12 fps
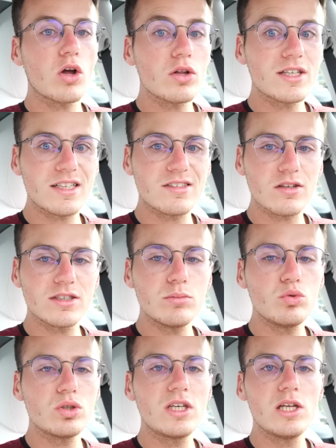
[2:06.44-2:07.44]
34
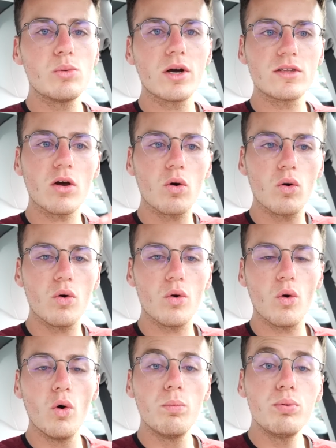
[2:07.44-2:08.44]
centimes du kilowattheure
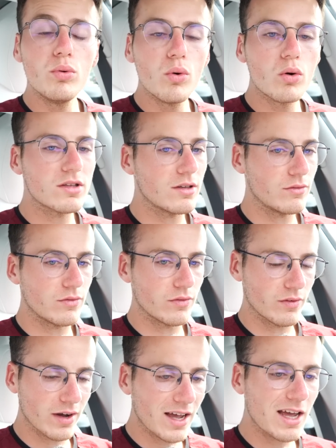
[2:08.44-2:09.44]
euh, au plus haut, c'est
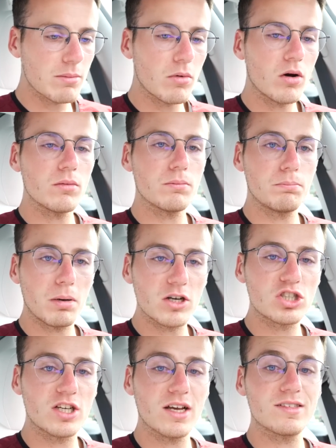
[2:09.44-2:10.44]
vraiment
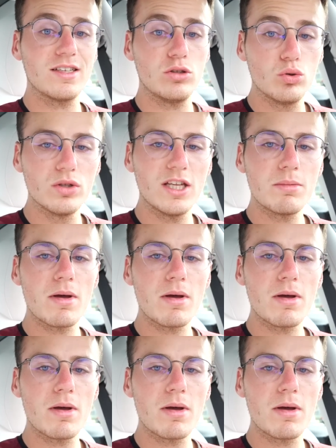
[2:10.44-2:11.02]
pas cher, c'est donné